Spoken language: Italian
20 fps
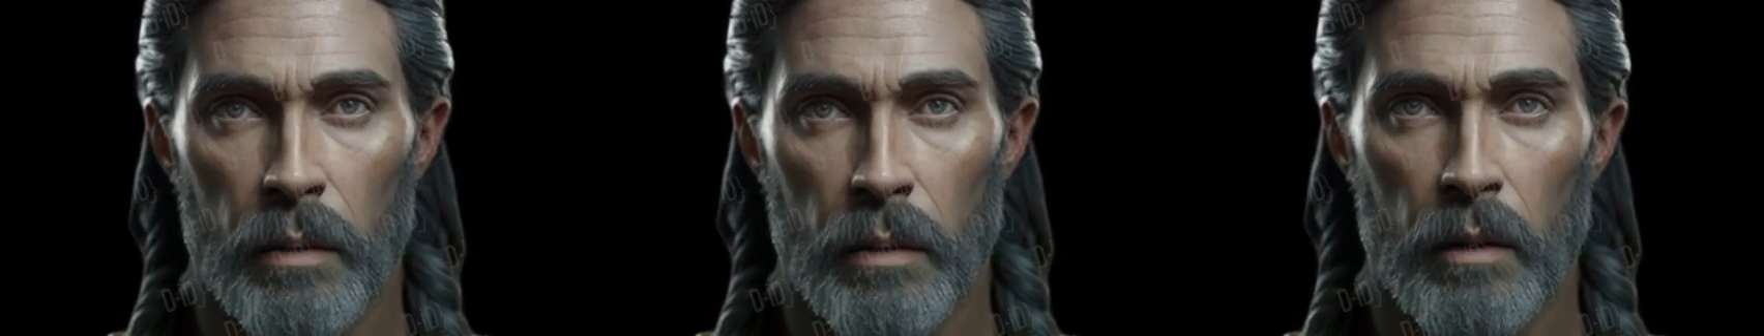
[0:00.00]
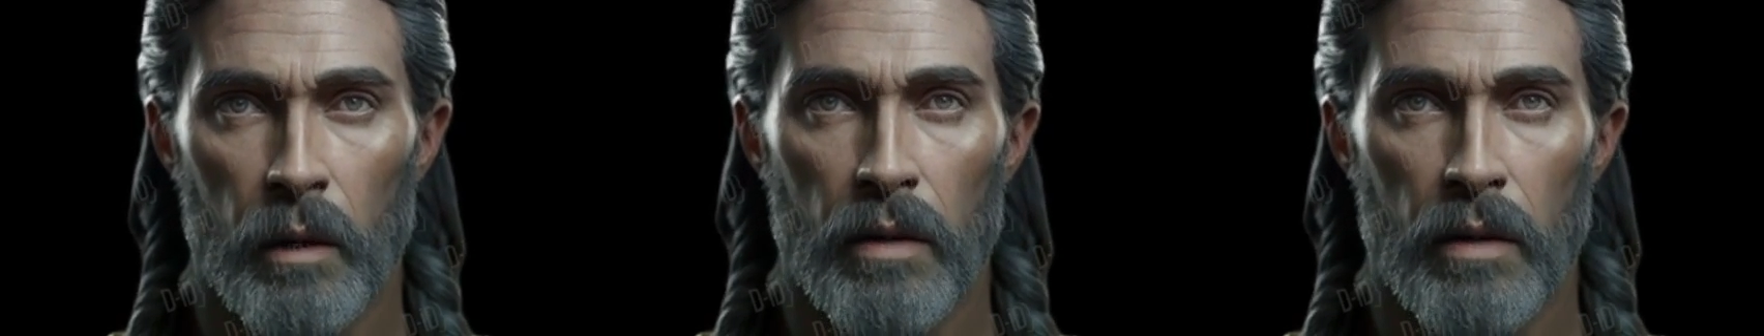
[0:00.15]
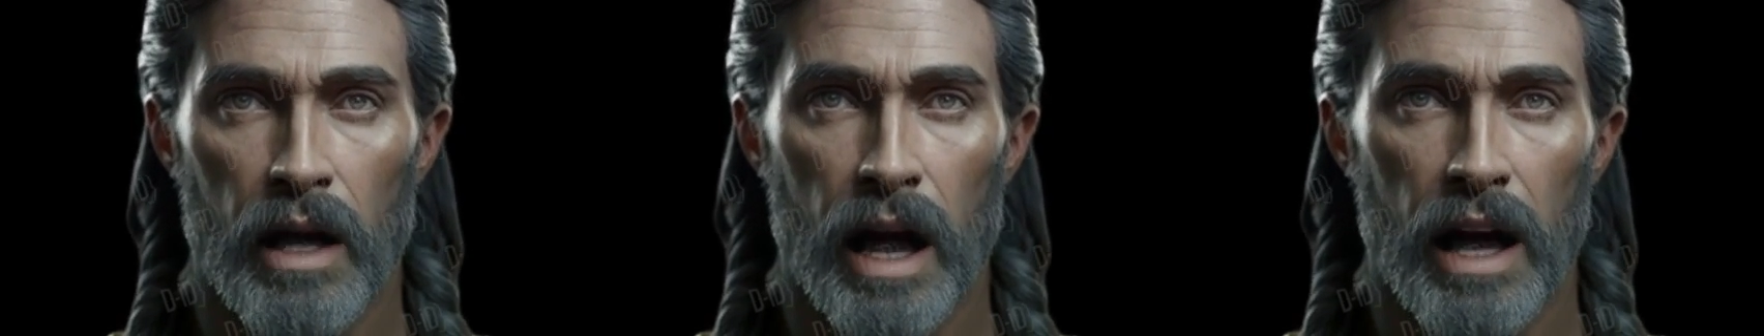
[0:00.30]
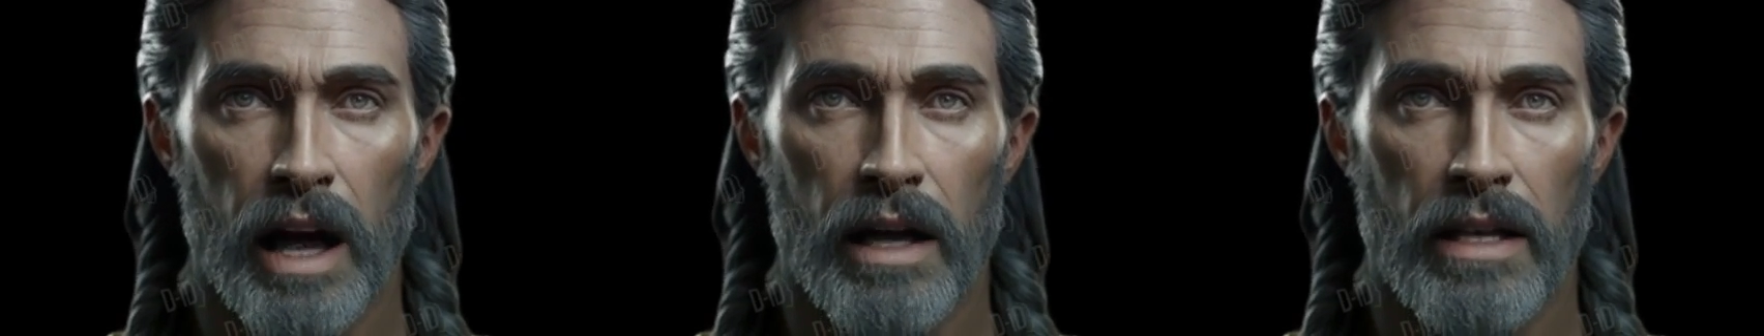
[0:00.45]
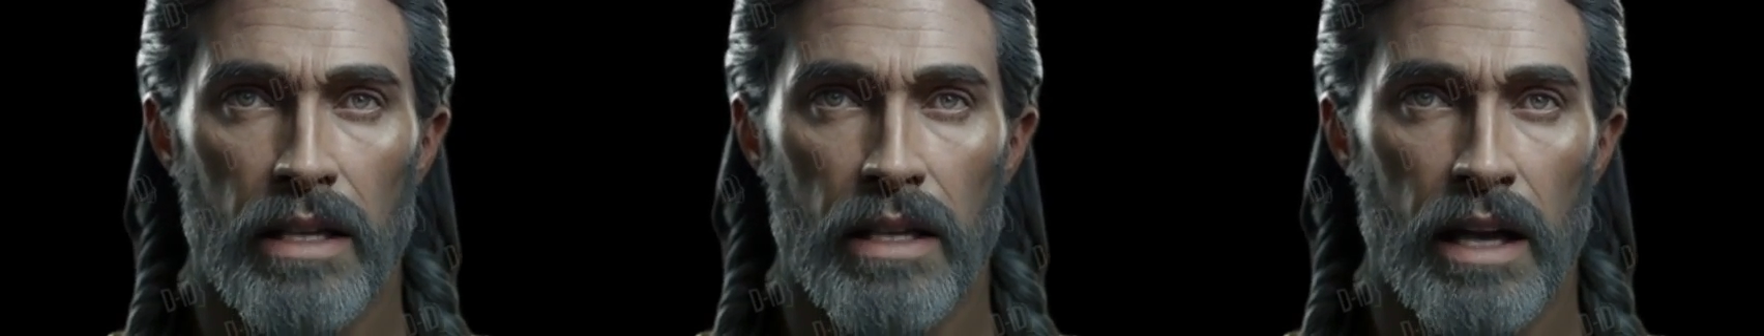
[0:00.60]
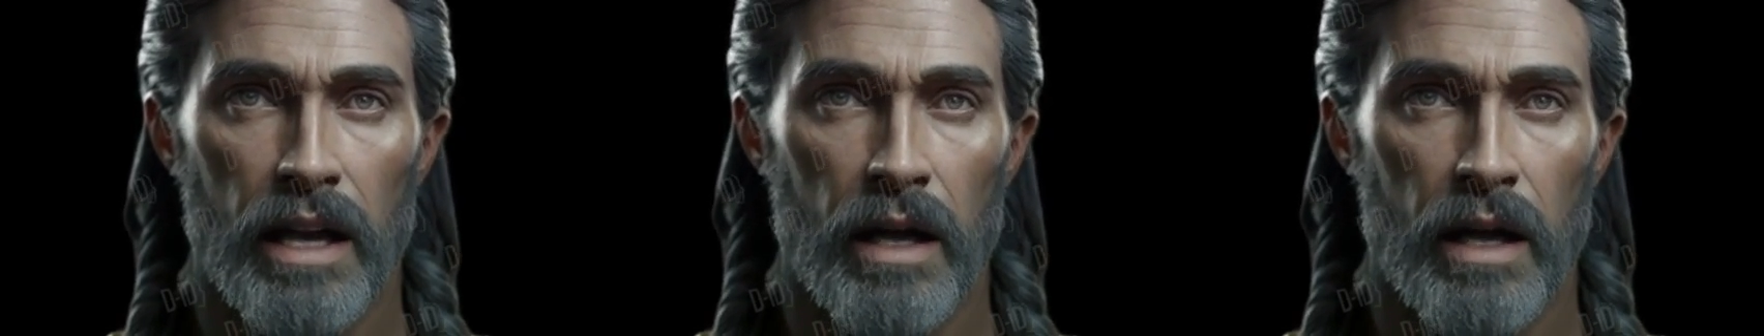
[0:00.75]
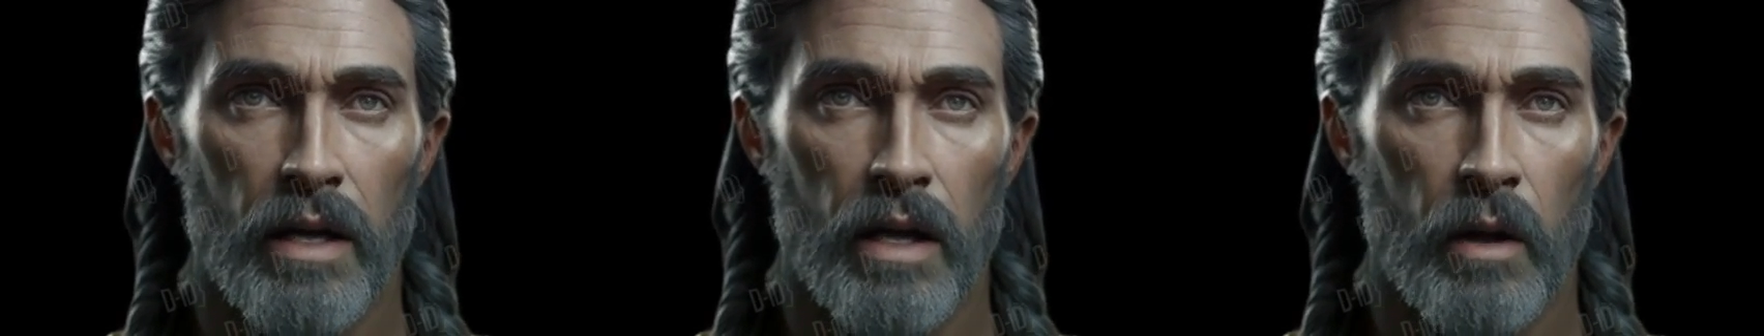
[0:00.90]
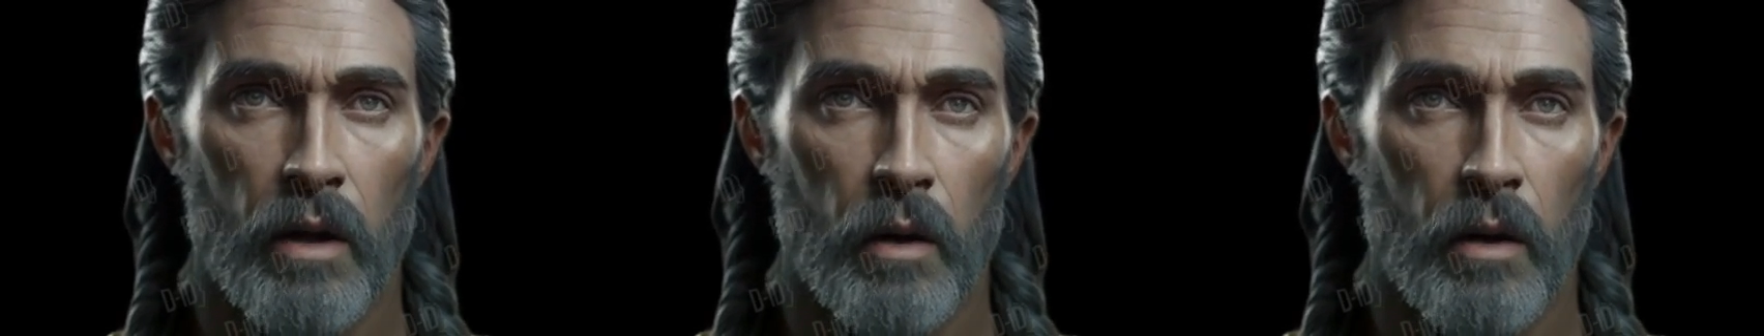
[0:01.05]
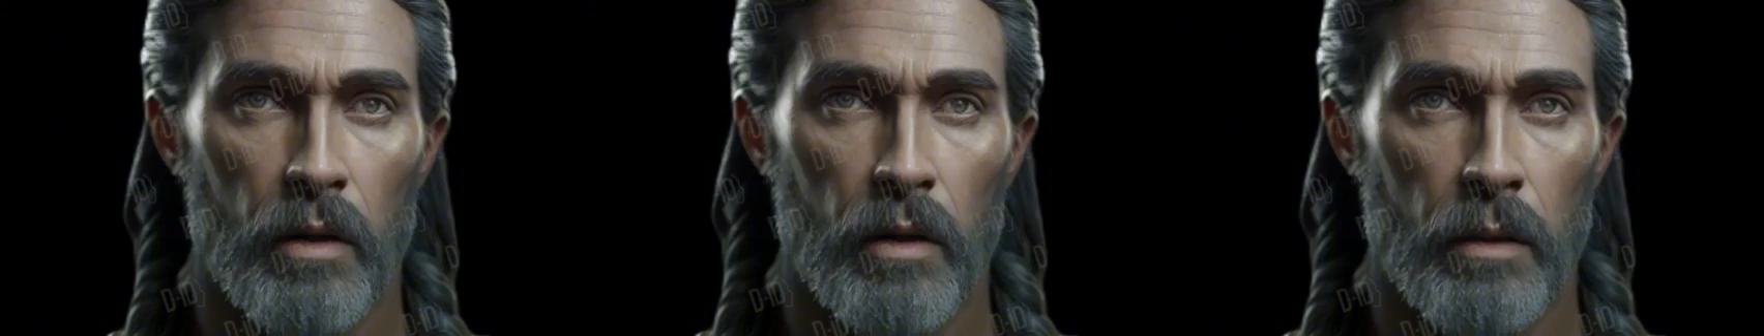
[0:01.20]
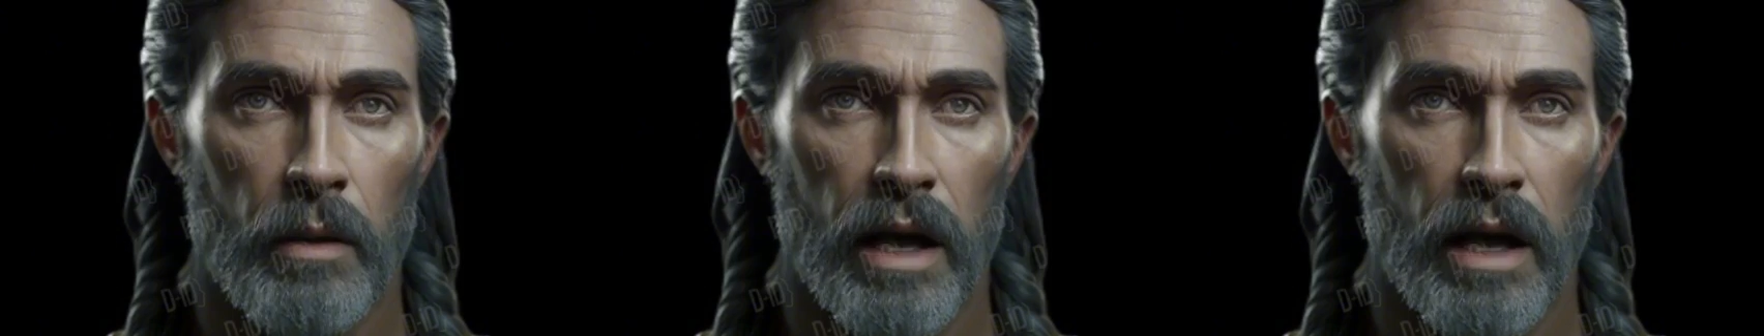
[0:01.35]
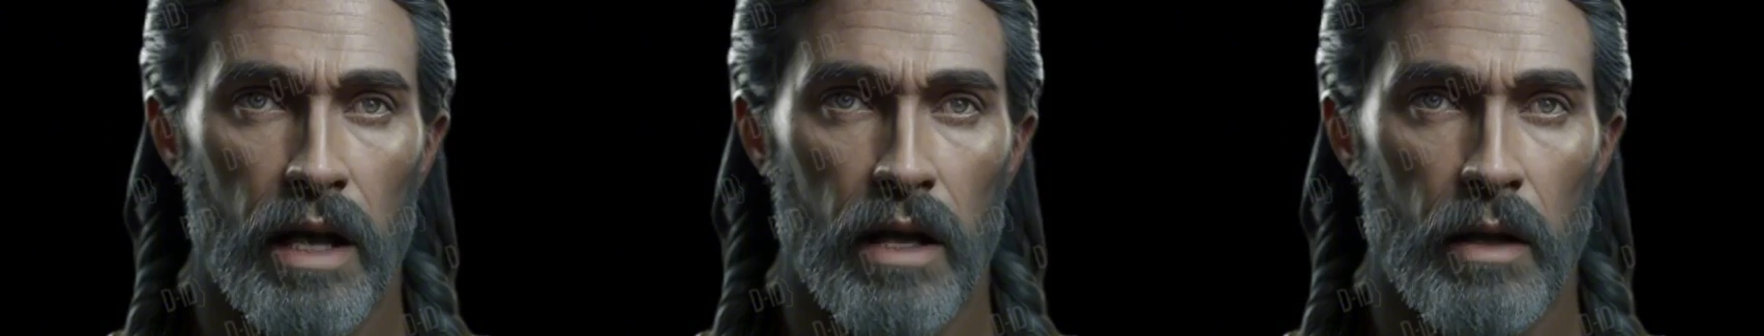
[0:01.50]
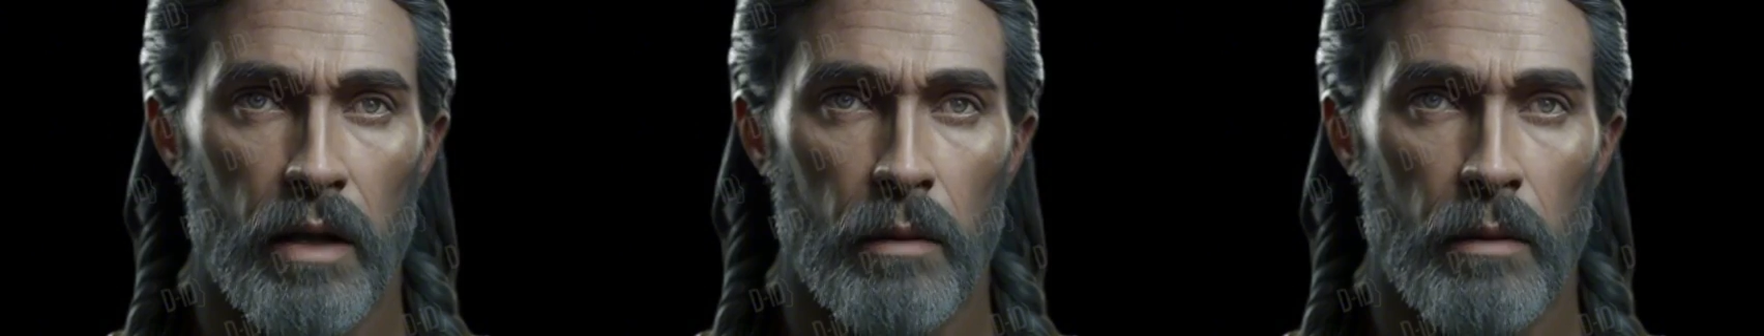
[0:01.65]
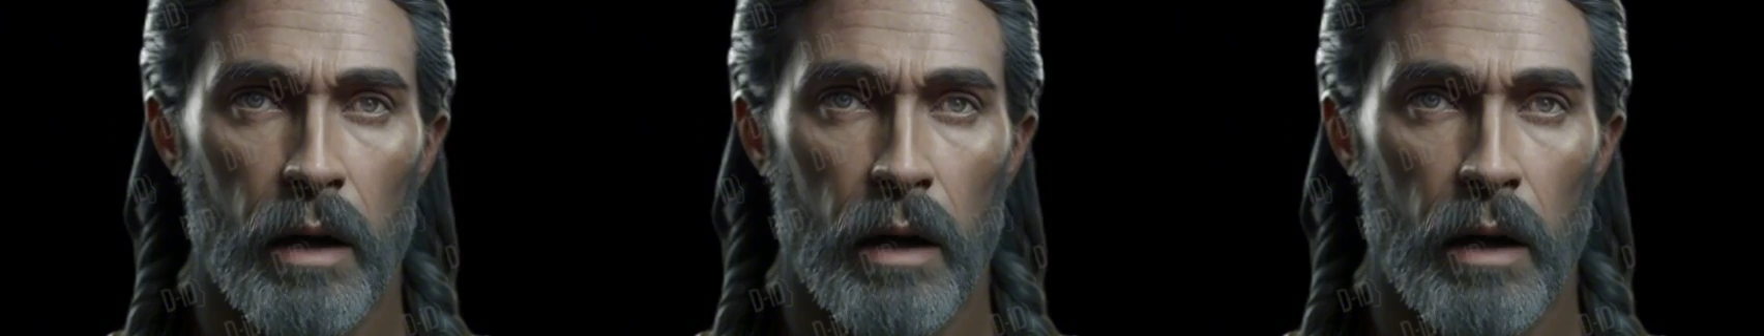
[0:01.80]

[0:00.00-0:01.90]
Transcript: Più tardi il suo spirito